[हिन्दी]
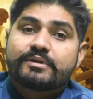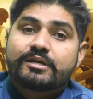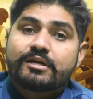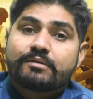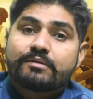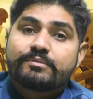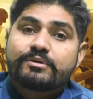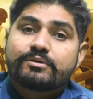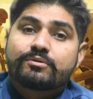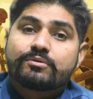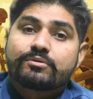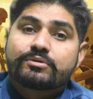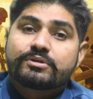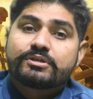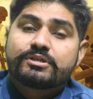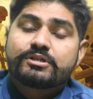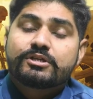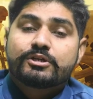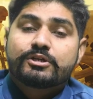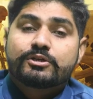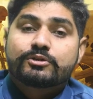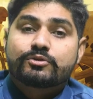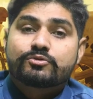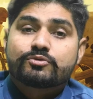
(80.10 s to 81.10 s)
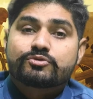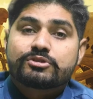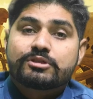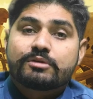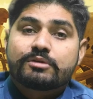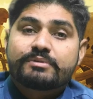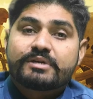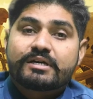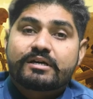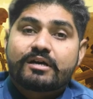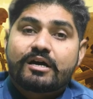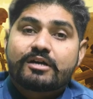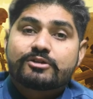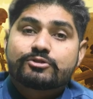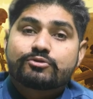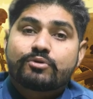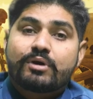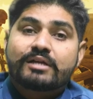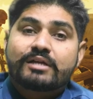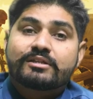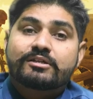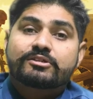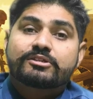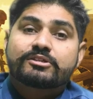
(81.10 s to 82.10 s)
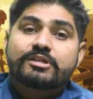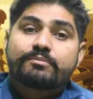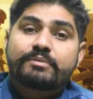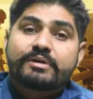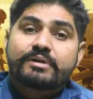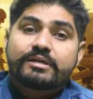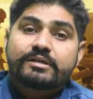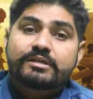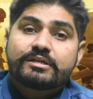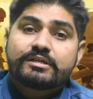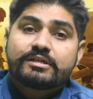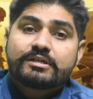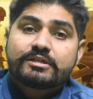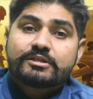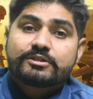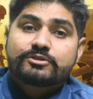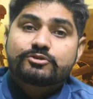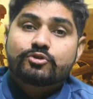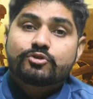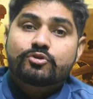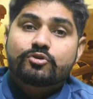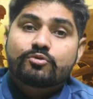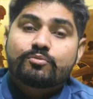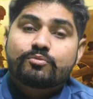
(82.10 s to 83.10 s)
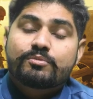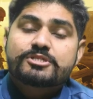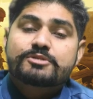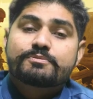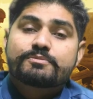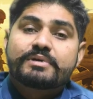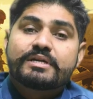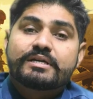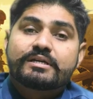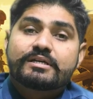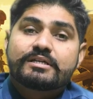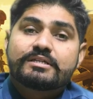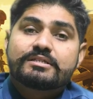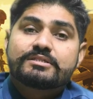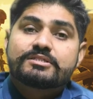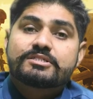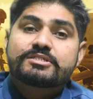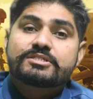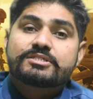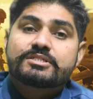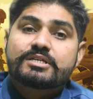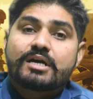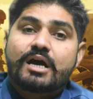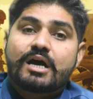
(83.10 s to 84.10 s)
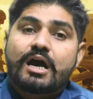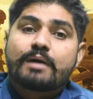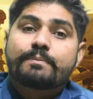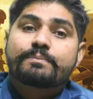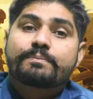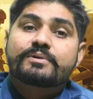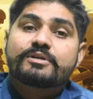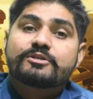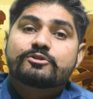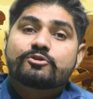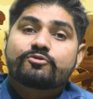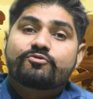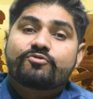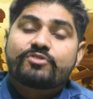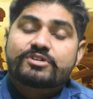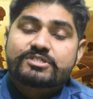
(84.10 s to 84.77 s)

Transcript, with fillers: में नमी होगी तो उस नमी के कारण जो आद्रता बनेगी जो उमस बनेगी जिससे आपकी जो